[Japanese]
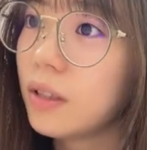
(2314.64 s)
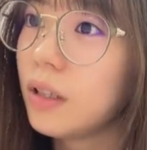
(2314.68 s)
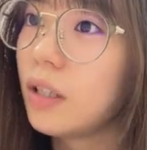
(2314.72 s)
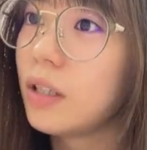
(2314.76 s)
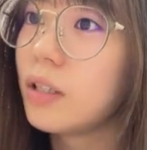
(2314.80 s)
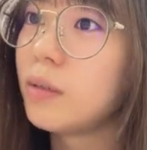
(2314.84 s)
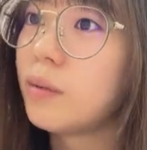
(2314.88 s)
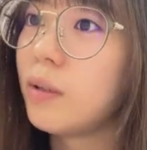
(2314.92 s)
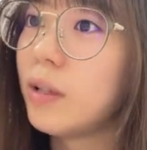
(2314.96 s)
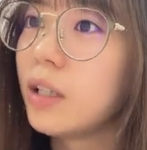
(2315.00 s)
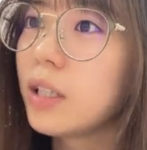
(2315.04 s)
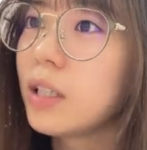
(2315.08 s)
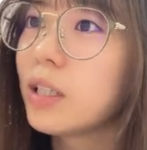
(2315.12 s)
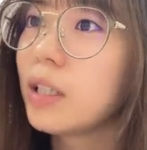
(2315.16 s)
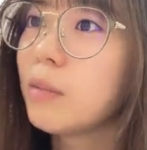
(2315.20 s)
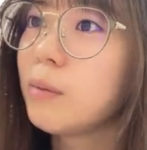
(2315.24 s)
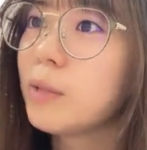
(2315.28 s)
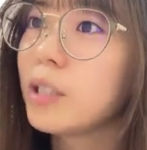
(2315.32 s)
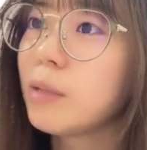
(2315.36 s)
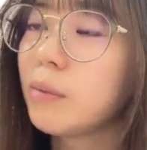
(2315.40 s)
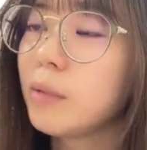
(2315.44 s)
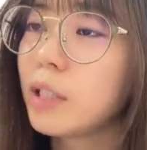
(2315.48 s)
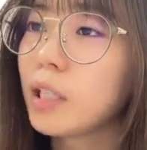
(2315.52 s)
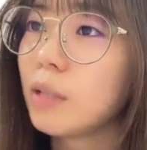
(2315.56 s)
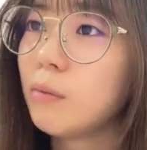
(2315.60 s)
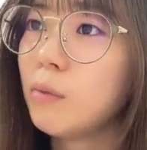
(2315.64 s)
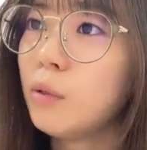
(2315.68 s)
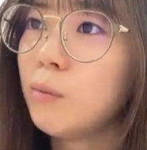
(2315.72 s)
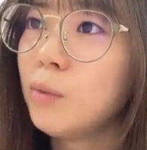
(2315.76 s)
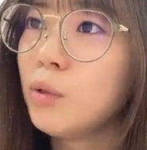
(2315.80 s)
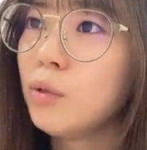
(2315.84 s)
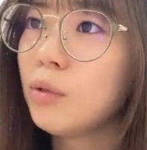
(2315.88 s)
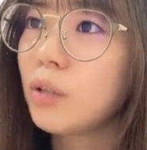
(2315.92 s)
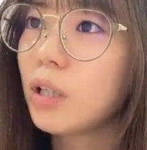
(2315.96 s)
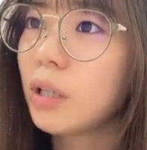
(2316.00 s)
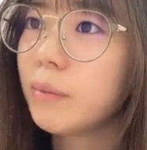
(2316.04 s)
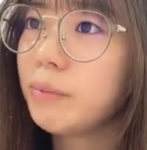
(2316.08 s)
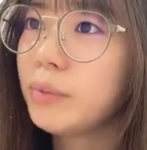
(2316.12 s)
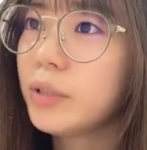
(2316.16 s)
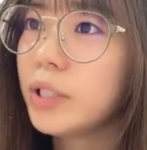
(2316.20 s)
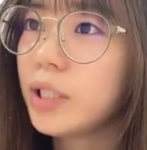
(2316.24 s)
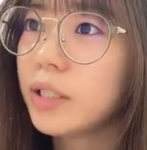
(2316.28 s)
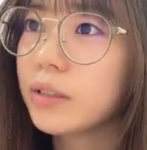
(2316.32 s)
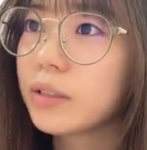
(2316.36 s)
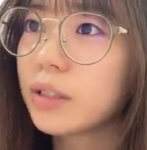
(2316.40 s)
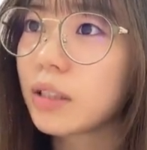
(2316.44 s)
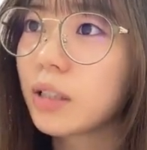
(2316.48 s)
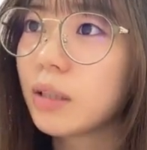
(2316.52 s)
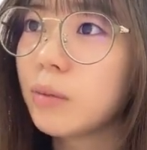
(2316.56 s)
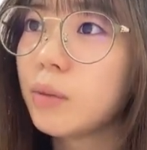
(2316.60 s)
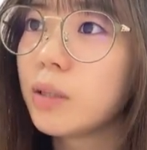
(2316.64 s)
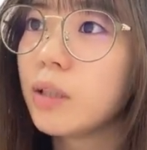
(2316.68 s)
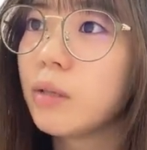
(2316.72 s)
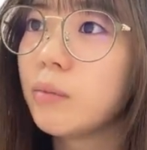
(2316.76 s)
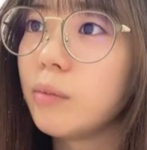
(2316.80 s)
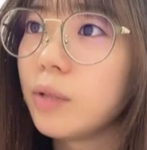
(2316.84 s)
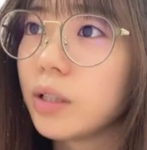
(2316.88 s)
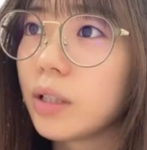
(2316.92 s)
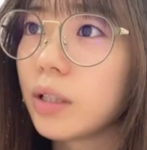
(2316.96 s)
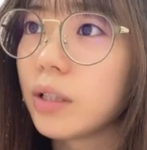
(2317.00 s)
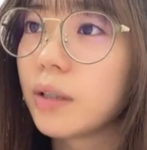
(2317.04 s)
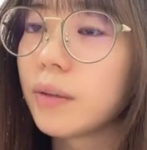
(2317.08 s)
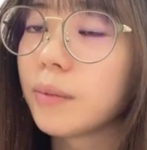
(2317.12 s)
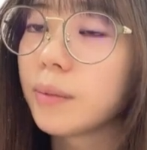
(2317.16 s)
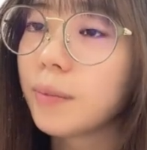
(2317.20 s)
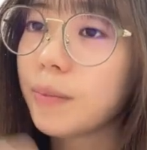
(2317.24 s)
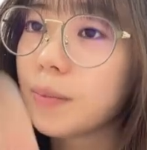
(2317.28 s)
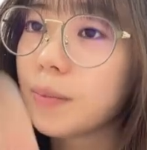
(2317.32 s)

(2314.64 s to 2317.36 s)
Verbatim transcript: あでもあれは食べてみたい桃のカプレーザ食べてみたい